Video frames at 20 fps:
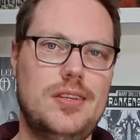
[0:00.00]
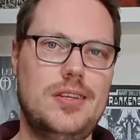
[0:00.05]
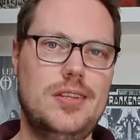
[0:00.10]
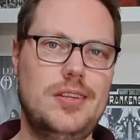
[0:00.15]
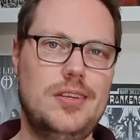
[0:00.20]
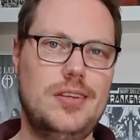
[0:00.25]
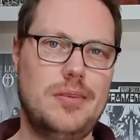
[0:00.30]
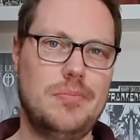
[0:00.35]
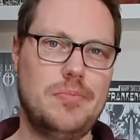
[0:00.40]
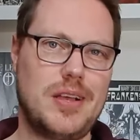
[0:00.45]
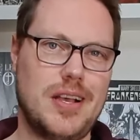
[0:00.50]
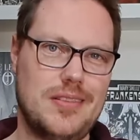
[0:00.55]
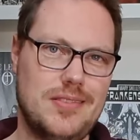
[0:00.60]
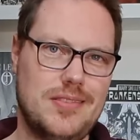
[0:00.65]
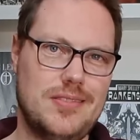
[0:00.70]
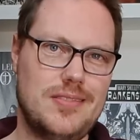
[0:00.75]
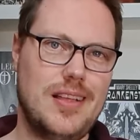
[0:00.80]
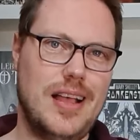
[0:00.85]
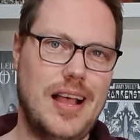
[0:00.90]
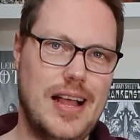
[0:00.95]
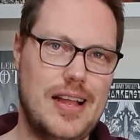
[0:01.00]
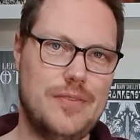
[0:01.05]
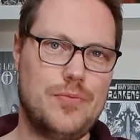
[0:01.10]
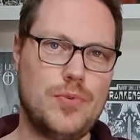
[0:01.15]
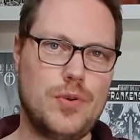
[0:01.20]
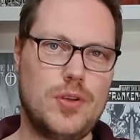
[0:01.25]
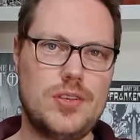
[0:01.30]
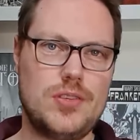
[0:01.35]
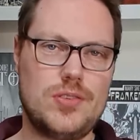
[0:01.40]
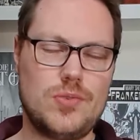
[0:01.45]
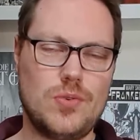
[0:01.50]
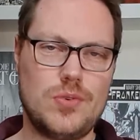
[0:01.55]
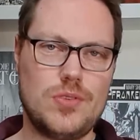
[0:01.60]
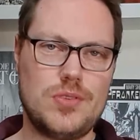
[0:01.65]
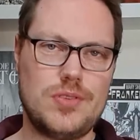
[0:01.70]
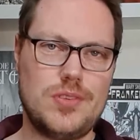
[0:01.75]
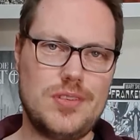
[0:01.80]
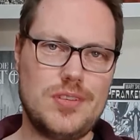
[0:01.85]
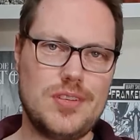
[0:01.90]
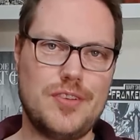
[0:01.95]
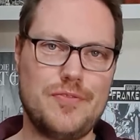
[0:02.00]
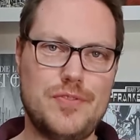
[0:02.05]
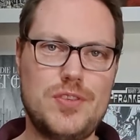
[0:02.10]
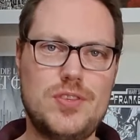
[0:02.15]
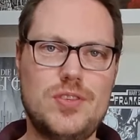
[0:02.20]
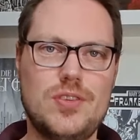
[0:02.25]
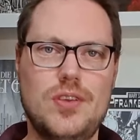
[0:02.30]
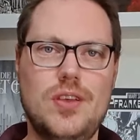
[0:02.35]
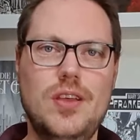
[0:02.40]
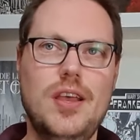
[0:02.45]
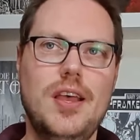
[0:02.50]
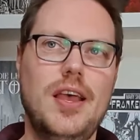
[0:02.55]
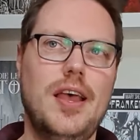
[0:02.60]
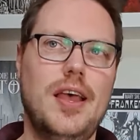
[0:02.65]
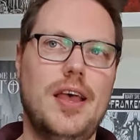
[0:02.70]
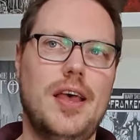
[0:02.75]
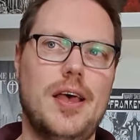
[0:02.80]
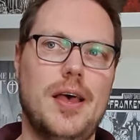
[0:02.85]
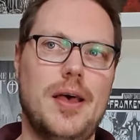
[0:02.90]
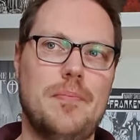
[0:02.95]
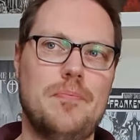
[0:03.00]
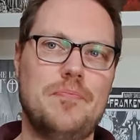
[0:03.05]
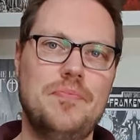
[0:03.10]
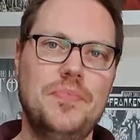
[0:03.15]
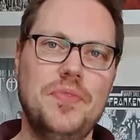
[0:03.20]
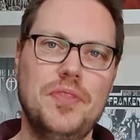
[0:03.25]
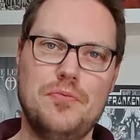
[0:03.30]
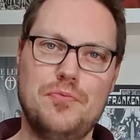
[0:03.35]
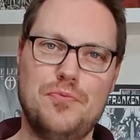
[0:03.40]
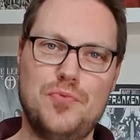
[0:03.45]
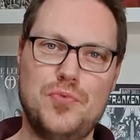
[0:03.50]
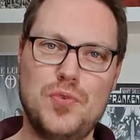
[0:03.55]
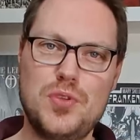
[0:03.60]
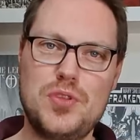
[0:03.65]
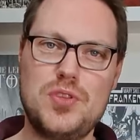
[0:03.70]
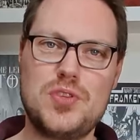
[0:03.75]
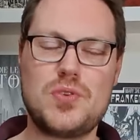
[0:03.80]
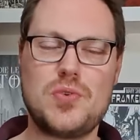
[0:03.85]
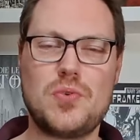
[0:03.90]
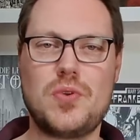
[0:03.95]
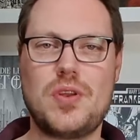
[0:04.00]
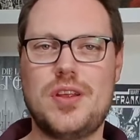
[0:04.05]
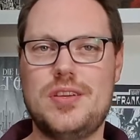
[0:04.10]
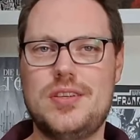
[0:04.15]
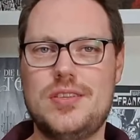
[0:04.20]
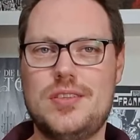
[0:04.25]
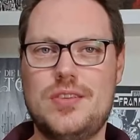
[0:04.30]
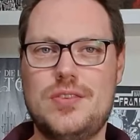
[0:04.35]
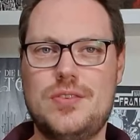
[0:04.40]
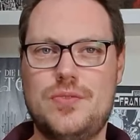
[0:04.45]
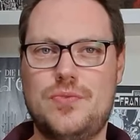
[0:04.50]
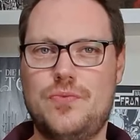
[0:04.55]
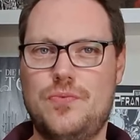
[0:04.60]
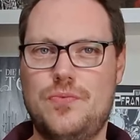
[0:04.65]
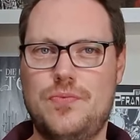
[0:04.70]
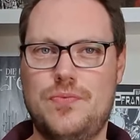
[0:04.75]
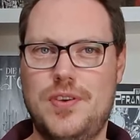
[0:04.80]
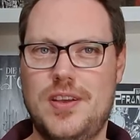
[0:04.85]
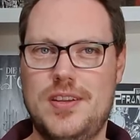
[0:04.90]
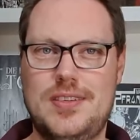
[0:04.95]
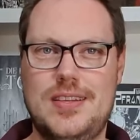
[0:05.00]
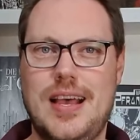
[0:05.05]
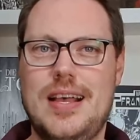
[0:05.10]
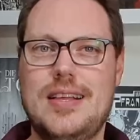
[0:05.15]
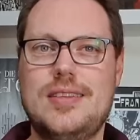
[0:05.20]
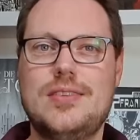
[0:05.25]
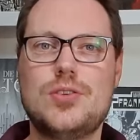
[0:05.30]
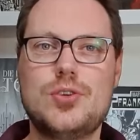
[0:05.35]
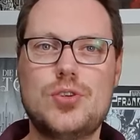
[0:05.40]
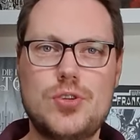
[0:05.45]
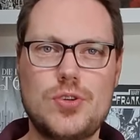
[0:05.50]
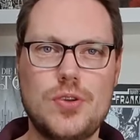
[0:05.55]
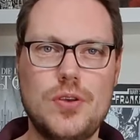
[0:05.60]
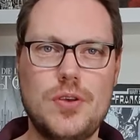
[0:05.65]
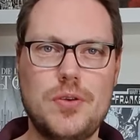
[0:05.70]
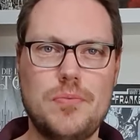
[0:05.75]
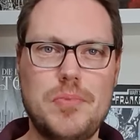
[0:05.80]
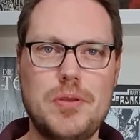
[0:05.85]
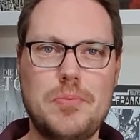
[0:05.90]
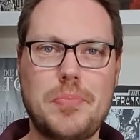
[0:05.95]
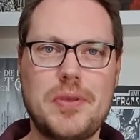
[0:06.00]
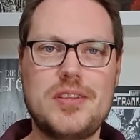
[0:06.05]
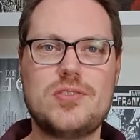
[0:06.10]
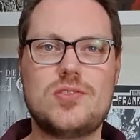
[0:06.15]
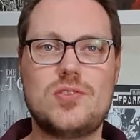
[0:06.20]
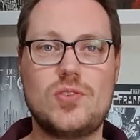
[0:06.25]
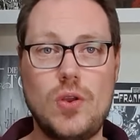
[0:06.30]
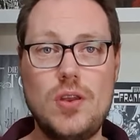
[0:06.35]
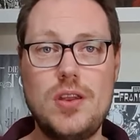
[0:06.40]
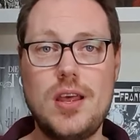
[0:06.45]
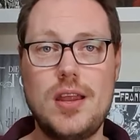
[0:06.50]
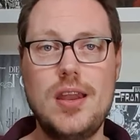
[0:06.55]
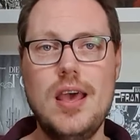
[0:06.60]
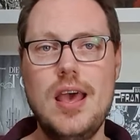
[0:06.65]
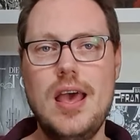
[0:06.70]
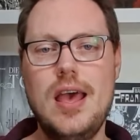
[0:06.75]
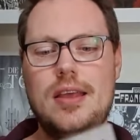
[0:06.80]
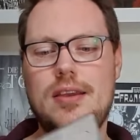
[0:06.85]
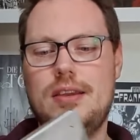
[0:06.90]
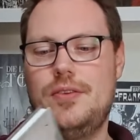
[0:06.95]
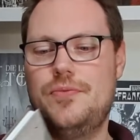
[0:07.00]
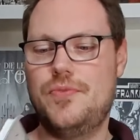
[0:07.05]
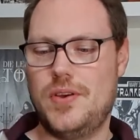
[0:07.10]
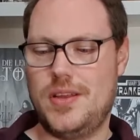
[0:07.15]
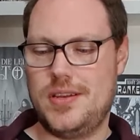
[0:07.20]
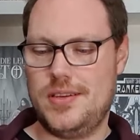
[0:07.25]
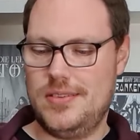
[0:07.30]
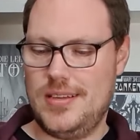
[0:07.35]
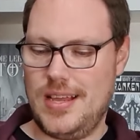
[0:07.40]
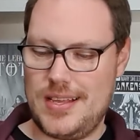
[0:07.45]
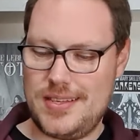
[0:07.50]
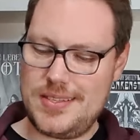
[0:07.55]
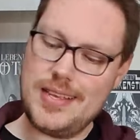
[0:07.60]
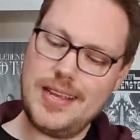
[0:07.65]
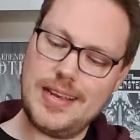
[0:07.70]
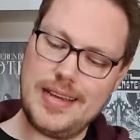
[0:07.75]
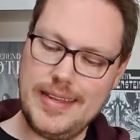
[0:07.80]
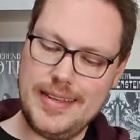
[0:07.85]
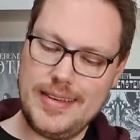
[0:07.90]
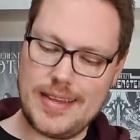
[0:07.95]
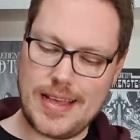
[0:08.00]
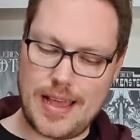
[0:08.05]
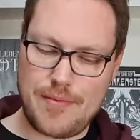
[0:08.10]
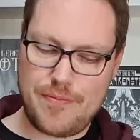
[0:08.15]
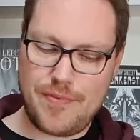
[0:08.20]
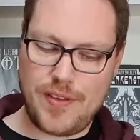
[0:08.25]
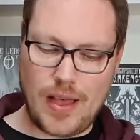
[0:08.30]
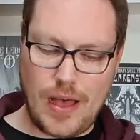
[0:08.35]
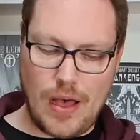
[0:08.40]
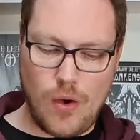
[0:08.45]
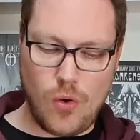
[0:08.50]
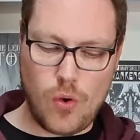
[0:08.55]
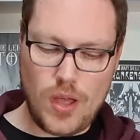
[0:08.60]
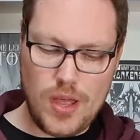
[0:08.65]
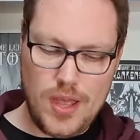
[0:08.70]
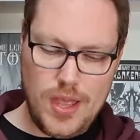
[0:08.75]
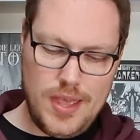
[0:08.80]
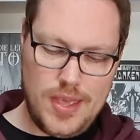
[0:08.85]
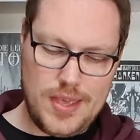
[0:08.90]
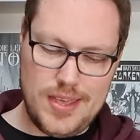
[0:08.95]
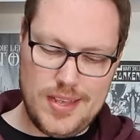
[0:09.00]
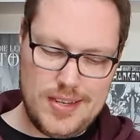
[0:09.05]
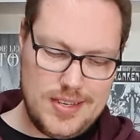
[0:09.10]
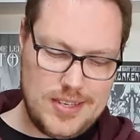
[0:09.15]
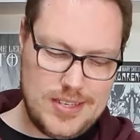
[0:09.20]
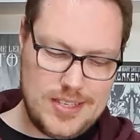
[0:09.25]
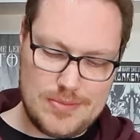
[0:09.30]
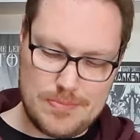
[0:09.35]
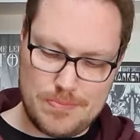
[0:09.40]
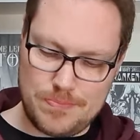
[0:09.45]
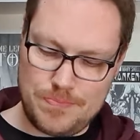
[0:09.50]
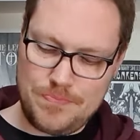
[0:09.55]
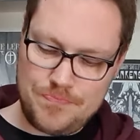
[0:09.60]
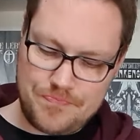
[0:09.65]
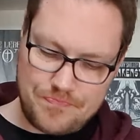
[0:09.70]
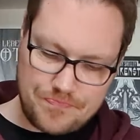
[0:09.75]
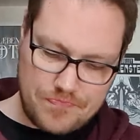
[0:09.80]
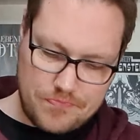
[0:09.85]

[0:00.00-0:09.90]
die dem Ganzen halt wirklich so diese gewisse ähm, Würze oder dieses Fantastische mitbringt, sondern die Fantastik liegt einfach auch in diesem